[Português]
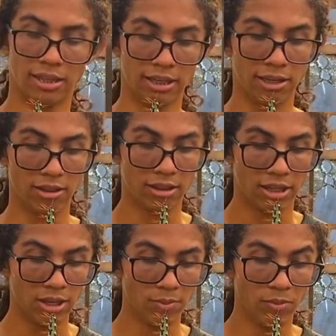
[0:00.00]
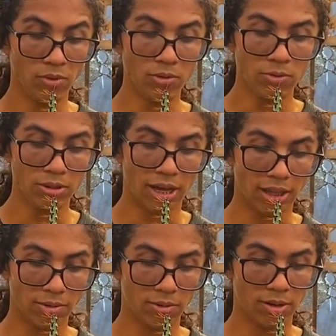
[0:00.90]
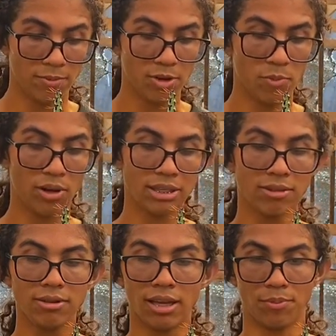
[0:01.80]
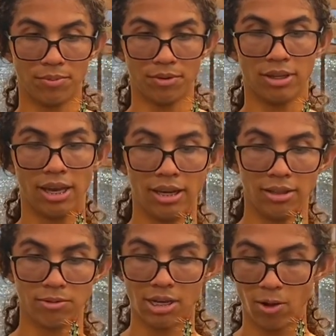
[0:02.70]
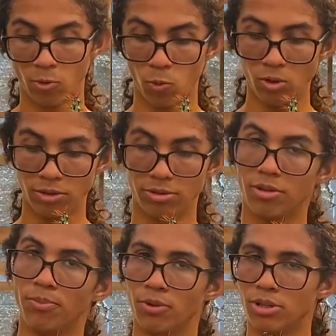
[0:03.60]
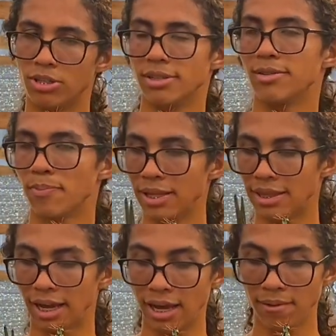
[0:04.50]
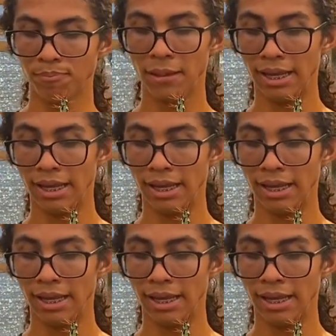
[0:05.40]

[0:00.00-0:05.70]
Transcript: Tem que ter muito cuidado com a manipulação dela, porque além dos acúleos que pode te espetar,